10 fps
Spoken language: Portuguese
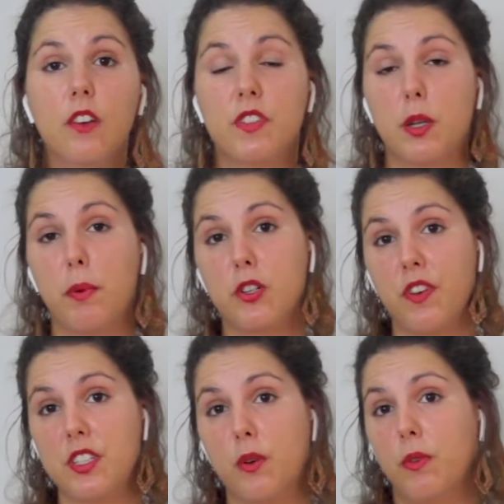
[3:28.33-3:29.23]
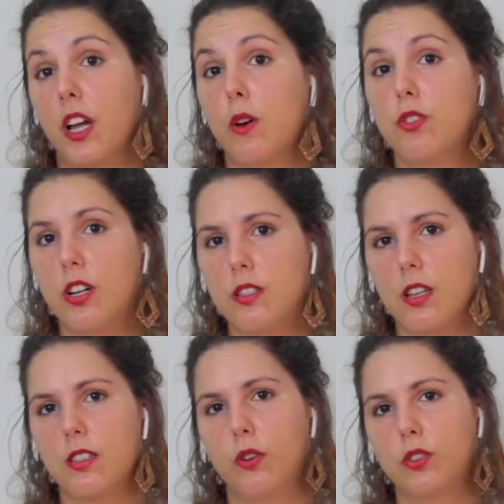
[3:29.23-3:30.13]
Você pode fazer com
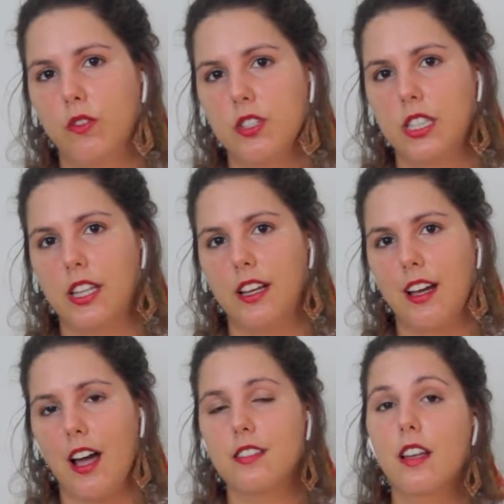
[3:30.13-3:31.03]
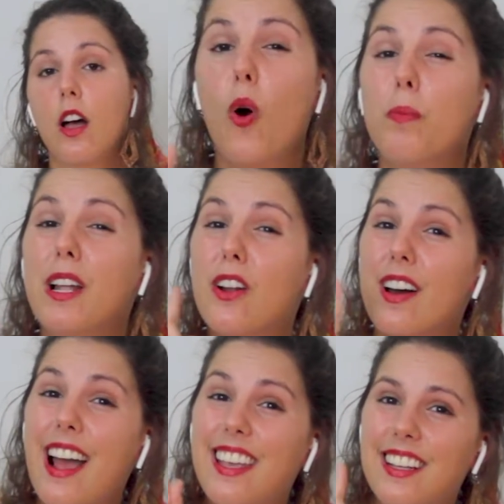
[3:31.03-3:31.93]
reutilização que você tem em casa, ou
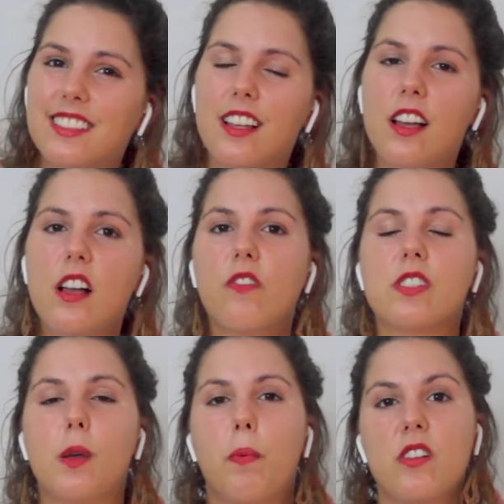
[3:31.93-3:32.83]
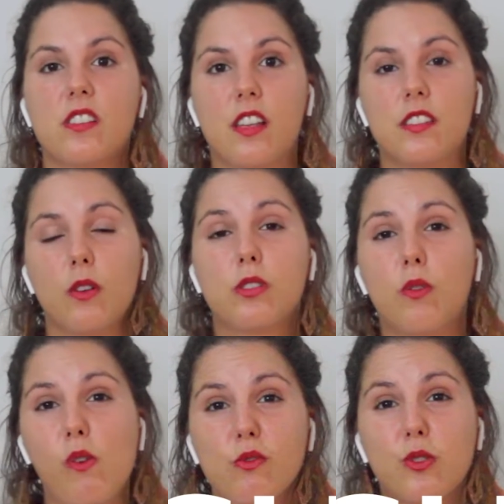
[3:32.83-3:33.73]
melhor ainda, você pode exercer o
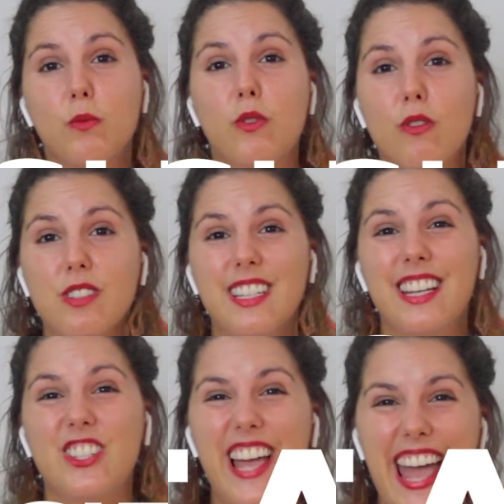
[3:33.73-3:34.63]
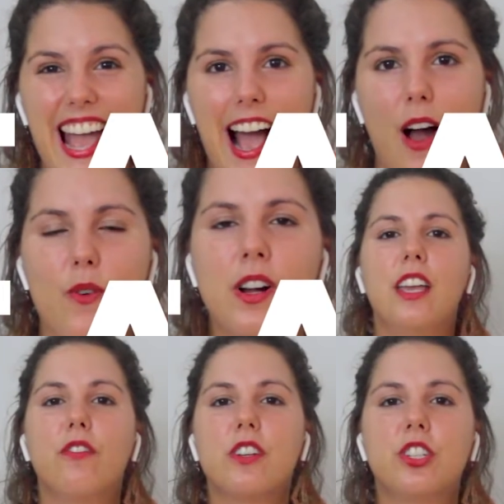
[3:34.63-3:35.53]
seu consumo consciente real,
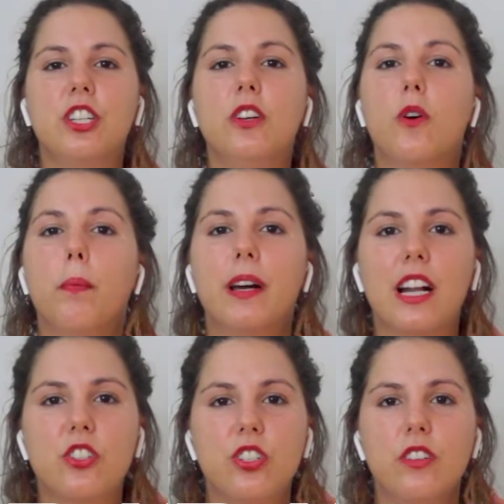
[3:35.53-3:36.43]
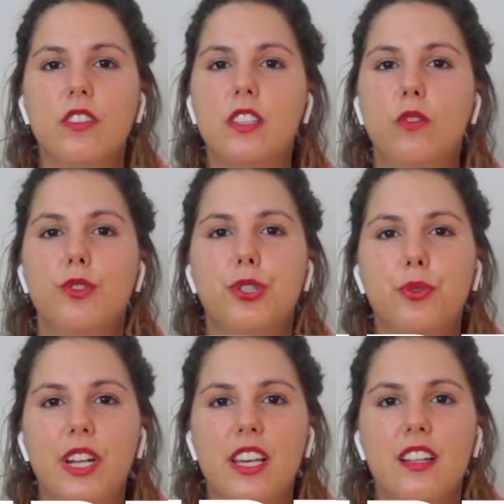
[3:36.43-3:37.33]
investir em cooperativas, em
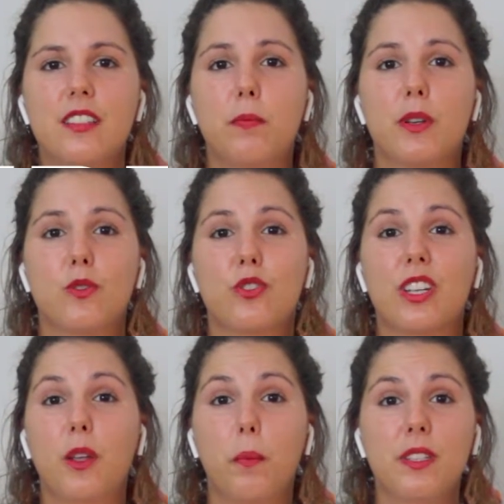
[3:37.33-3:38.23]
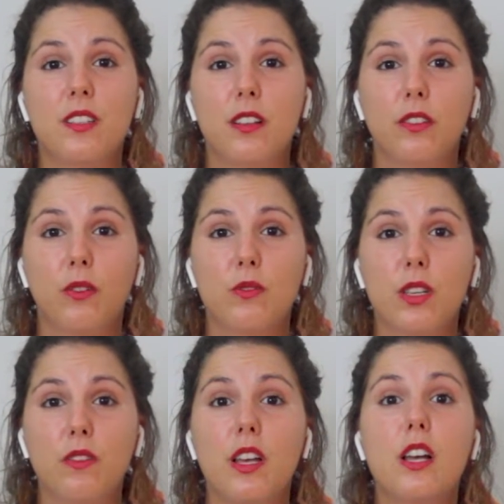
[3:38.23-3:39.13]
costureiras, em pessoas que estão precisando,
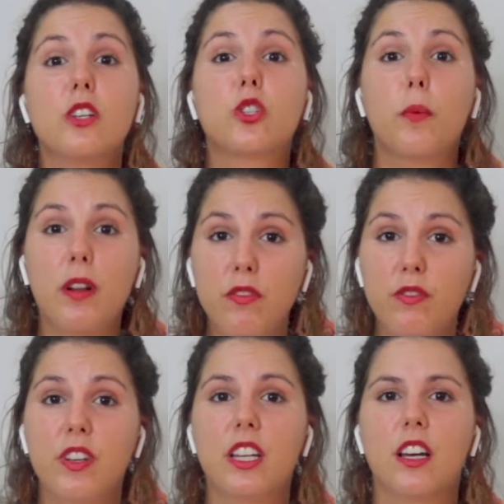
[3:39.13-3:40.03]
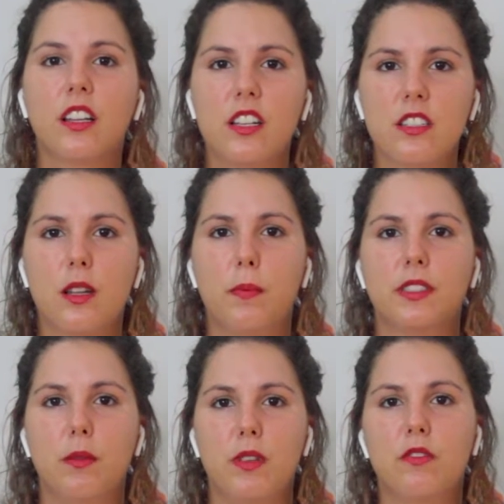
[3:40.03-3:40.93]
inclusive, Sobreviver na crise da
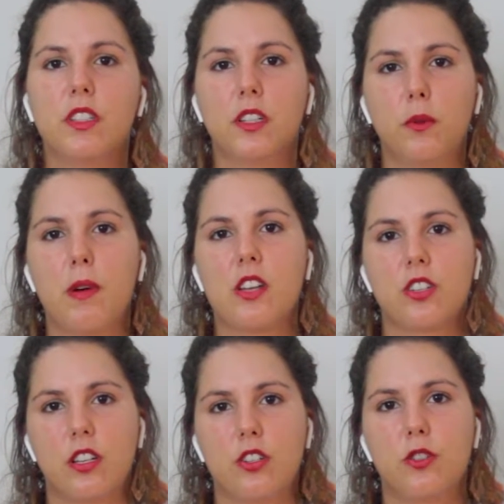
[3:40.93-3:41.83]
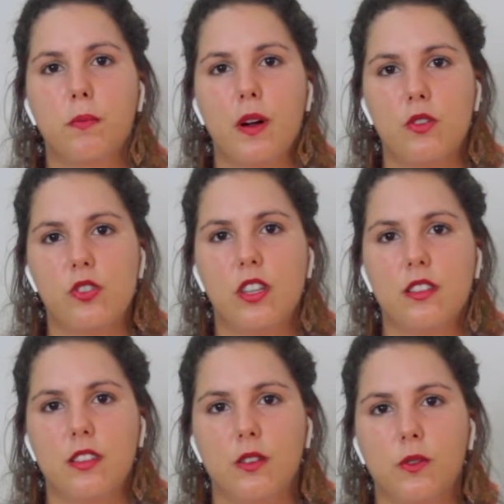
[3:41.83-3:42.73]
pandemia vendendo máscaras de pano de
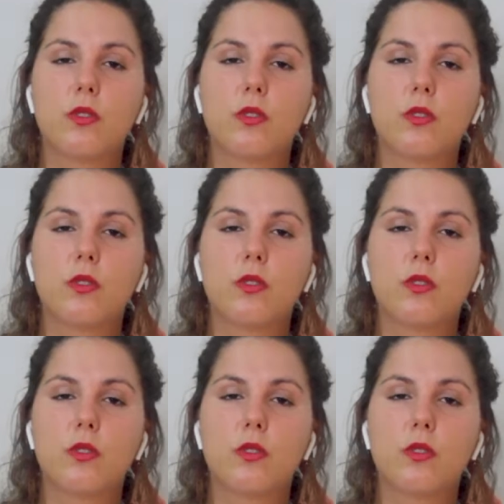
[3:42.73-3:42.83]
tecido.